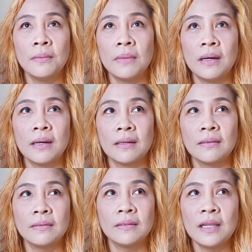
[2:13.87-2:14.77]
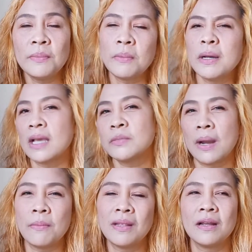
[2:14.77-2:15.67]
mag alam mo
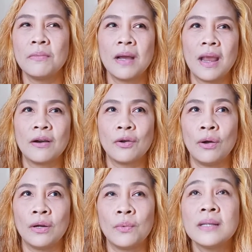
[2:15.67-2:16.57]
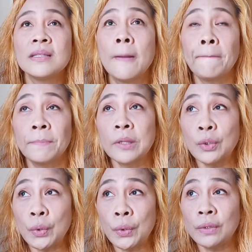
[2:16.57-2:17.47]
mag-experiment ka ng mga hair color was
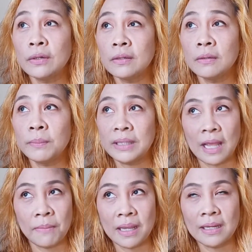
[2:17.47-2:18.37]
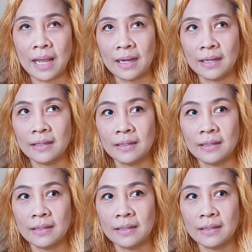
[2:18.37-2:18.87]
noong pandemic lang.